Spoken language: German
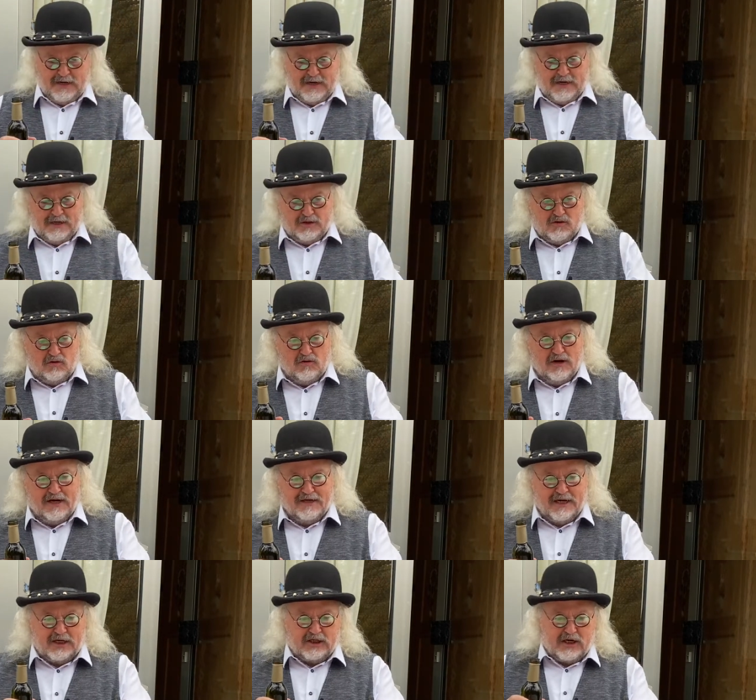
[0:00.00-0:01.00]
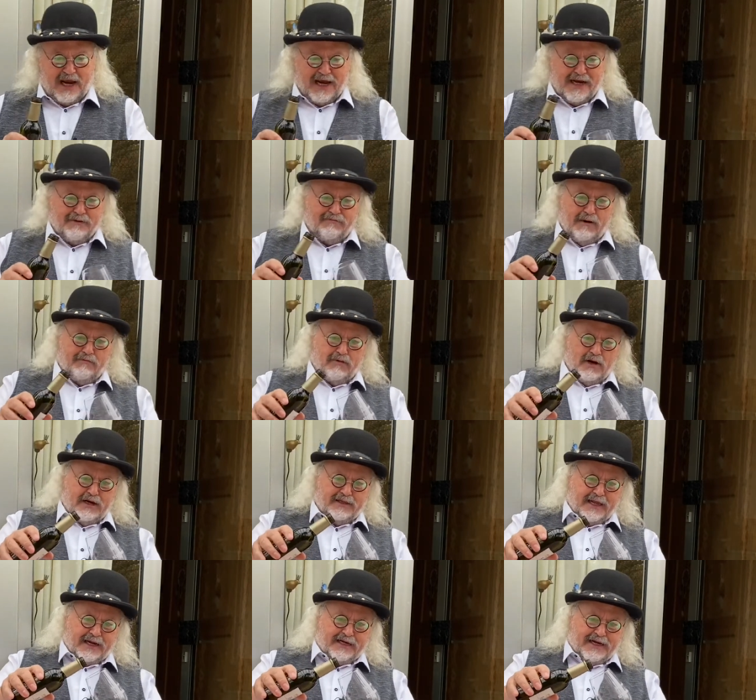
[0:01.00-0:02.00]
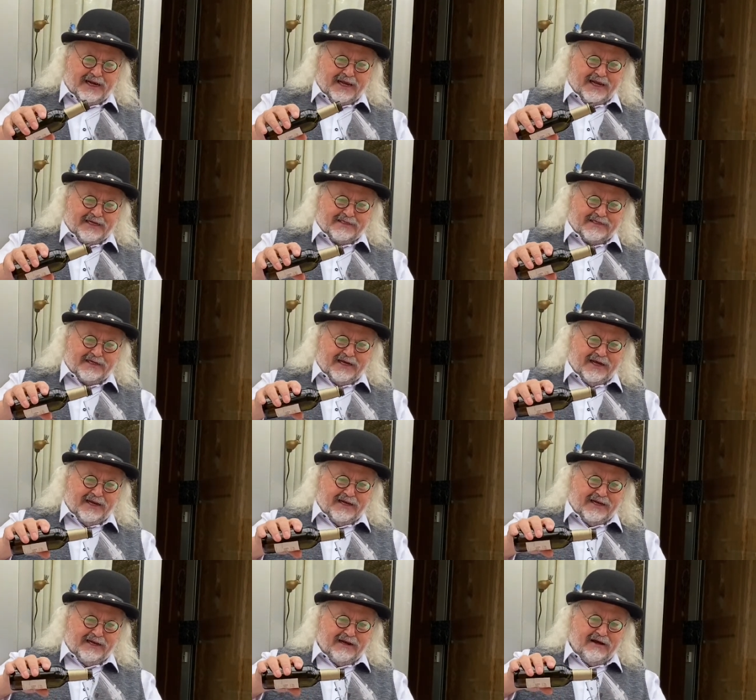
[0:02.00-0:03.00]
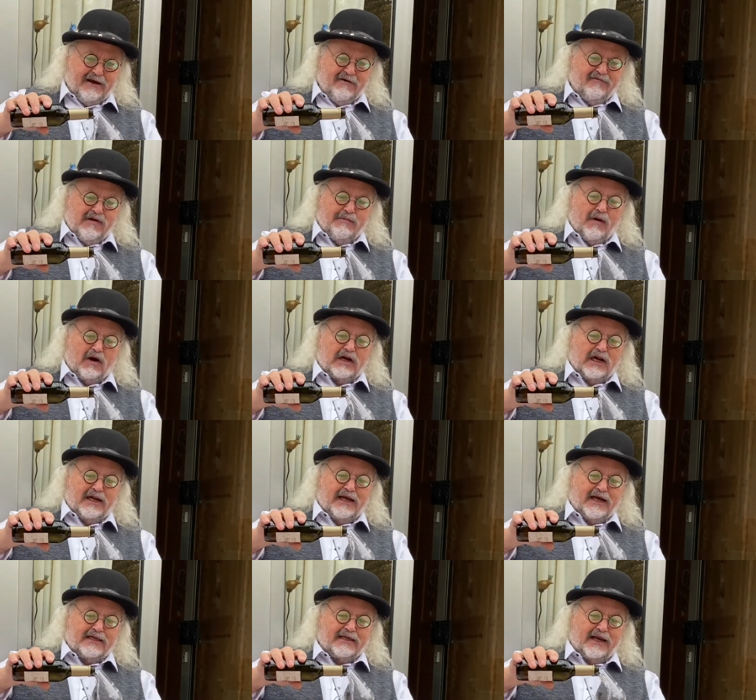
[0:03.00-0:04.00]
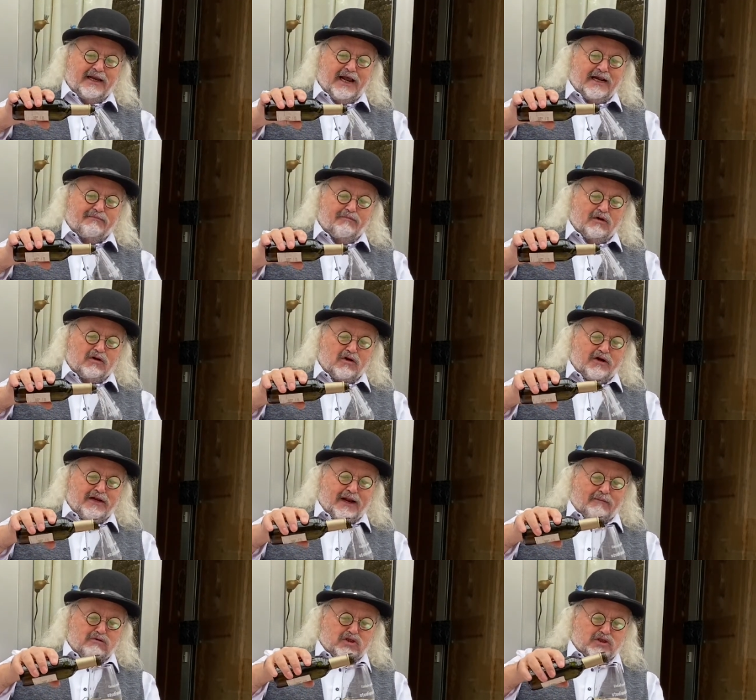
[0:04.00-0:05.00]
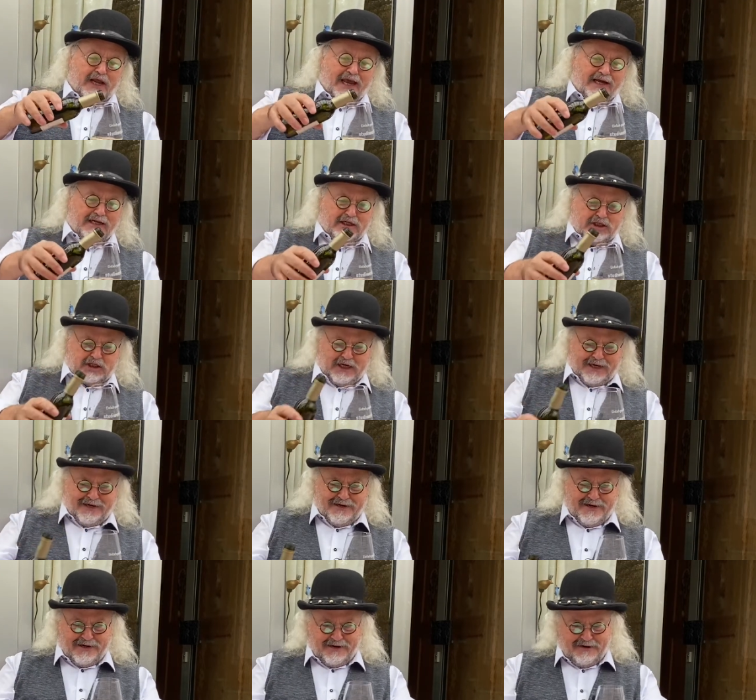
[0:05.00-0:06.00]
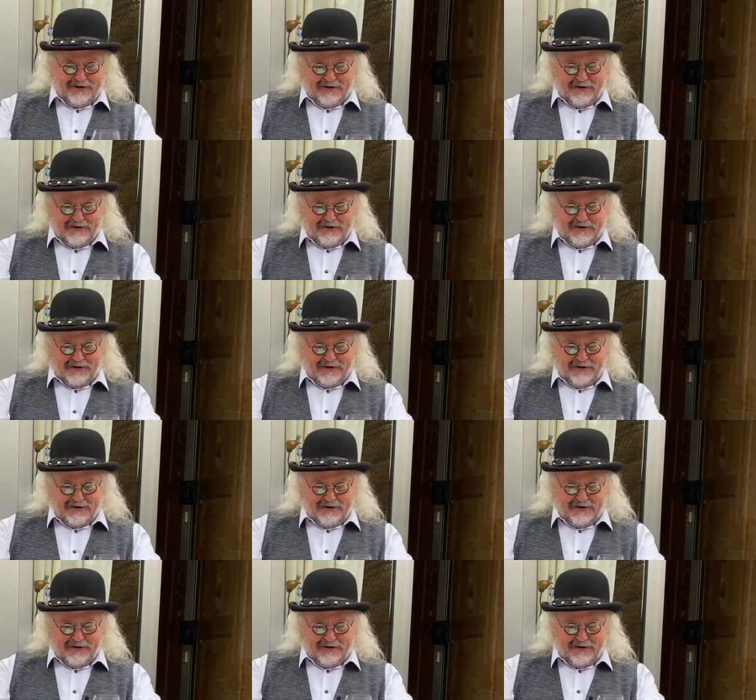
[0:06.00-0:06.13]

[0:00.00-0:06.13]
So, jetzt schenken wir mal das Gläschen in. Wie man gelehrt, dann hält man unten am Stängelchen. ne?